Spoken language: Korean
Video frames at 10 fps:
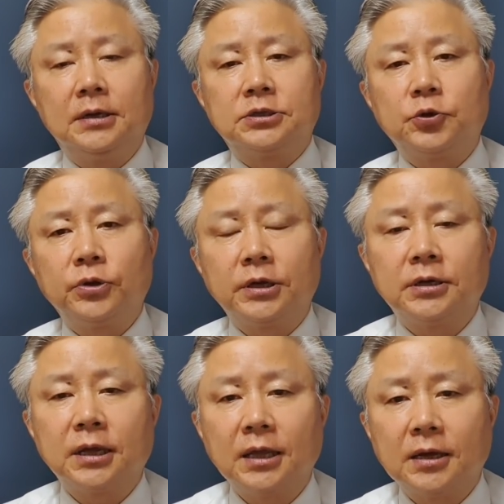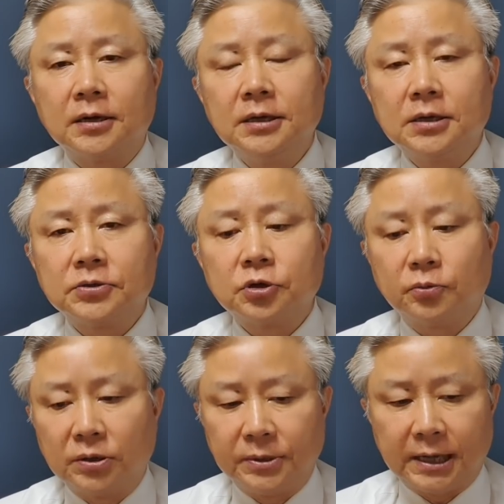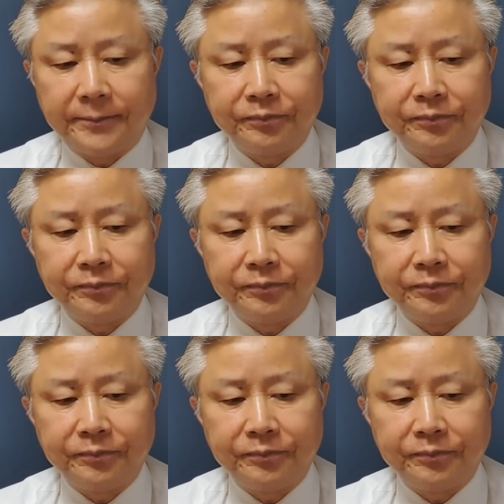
제동이 크게 걸릴 것으로 보입니다.